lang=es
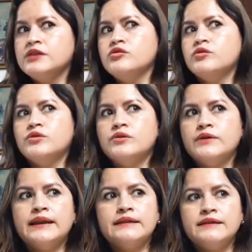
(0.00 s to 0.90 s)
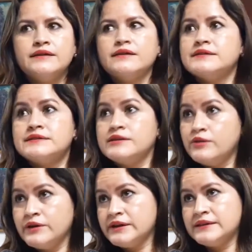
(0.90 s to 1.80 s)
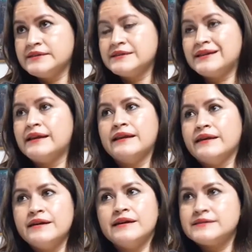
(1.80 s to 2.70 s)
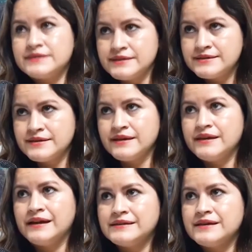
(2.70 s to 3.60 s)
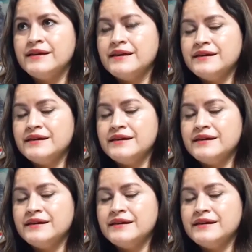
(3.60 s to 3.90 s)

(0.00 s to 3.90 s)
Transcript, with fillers: Y no la tiene desde hoy, es decir, las leyes existen y han,